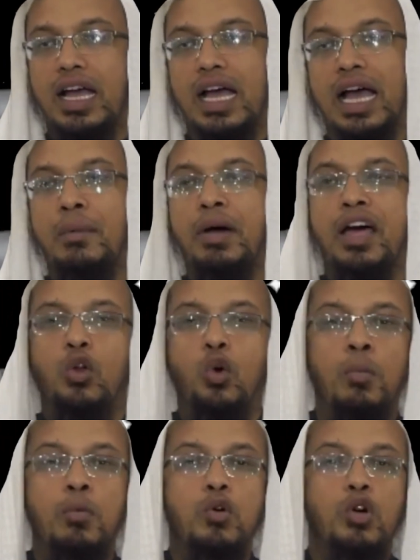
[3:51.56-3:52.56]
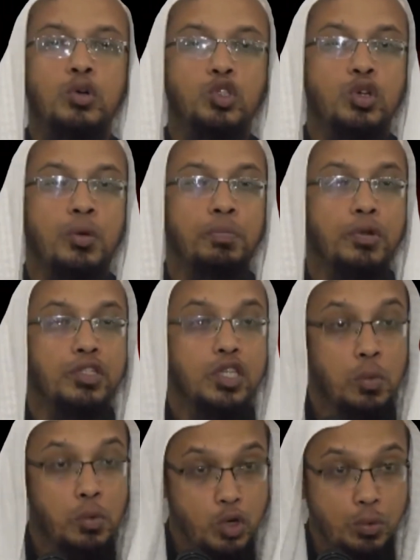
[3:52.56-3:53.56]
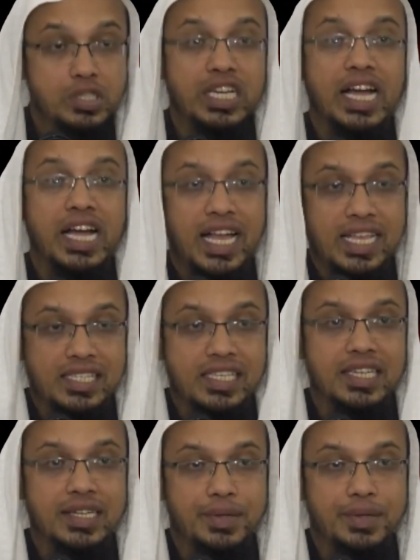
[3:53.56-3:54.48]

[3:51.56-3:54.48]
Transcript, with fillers: আমার অমুক অমুক সম্পদটা অমুক অমুক জায়গায় আছে